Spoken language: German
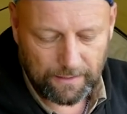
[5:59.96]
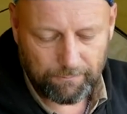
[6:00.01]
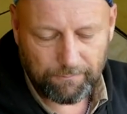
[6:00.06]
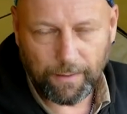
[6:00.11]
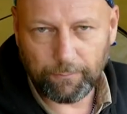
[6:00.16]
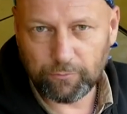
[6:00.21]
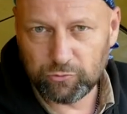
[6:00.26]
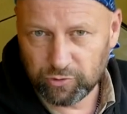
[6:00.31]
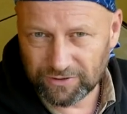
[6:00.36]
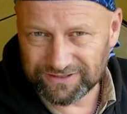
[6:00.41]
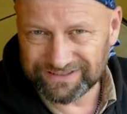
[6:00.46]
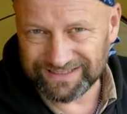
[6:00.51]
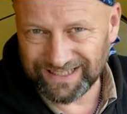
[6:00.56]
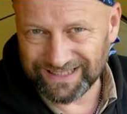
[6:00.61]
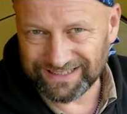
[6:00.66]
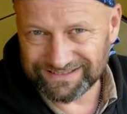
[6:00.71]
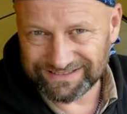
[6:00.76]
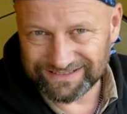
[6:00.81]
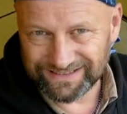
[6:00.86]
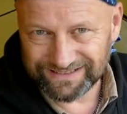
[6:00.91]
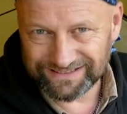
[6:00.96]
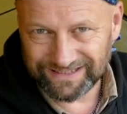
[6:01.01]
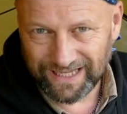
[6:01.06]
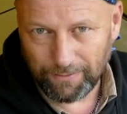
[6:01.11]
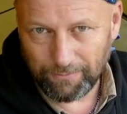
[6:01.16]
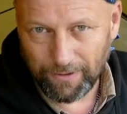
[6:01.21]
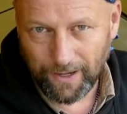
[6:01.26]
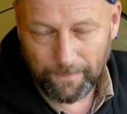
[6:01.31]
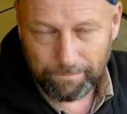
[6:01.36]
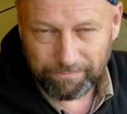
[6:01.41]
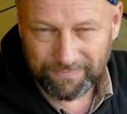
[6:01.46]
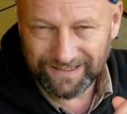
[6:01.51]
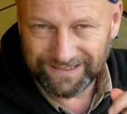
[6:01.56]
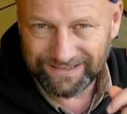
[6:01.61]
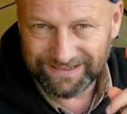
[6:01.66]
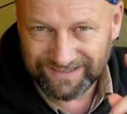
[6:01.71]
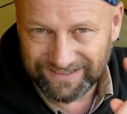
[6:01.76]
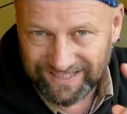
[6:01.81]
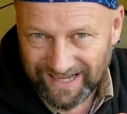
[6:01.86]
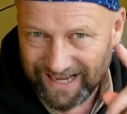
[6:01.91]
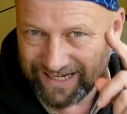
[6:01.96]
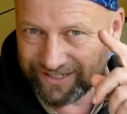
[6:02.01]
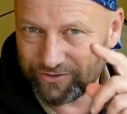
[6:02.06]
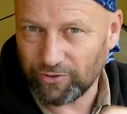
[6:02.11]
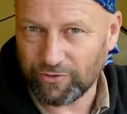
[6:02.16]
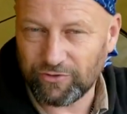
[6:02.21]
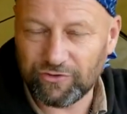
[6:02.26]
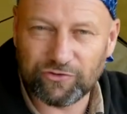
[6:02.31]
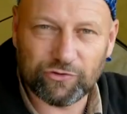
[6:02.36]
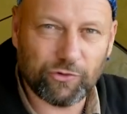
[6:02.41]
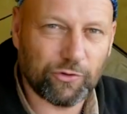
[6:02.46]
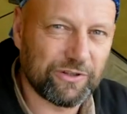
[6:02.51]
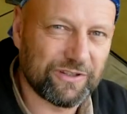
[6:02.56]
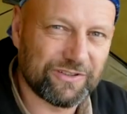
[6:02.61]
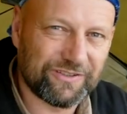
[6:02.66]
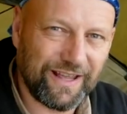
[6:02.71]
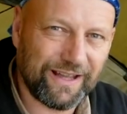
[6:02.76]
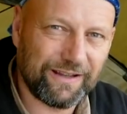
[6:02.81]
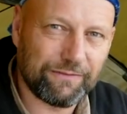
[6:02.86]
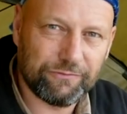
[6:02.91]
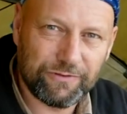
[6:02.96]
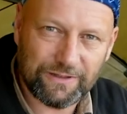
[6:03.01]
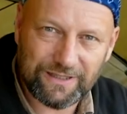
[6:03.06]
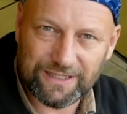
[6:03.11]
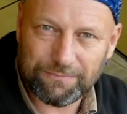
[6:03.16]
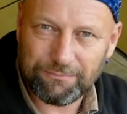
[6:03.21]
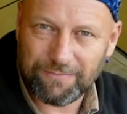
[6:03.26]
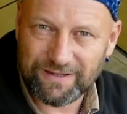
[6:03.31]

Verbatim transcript: Beim Kurzansitz aber, da können solche Sachen wirklich